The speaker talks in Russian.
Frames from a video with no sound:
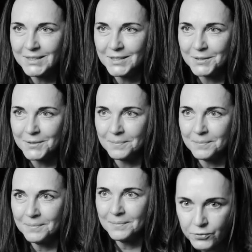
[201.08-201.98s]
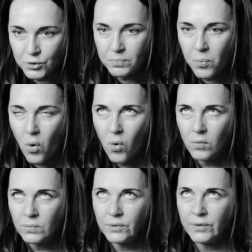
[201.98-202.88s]
текстом.
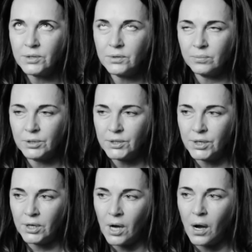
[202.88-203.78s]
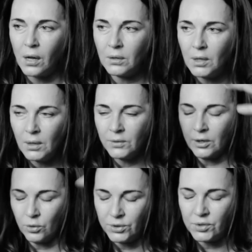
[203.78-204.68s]
Вспомни, войди в материал,
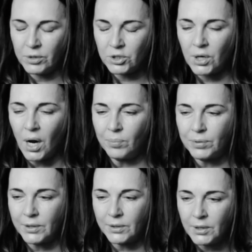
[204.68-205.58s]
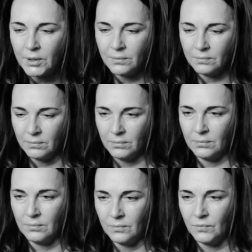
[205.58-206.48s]
накрой себя шапкой,
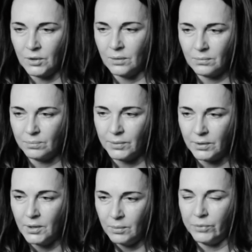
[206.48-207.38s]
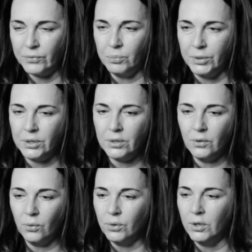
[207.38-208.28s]
м-м, там,
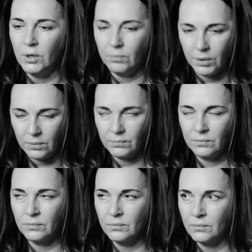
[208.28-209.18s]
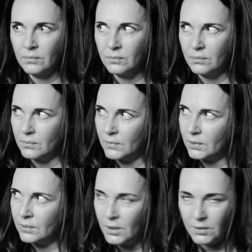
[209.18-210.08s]
повибрируй, по
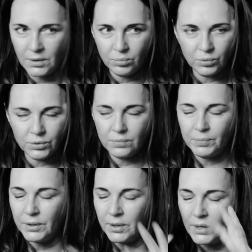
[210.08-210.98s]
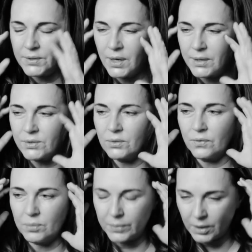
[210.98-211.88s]
м-м, забудь про
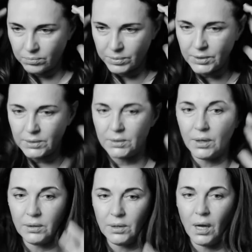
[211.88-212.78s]
хозяйство, про быт и так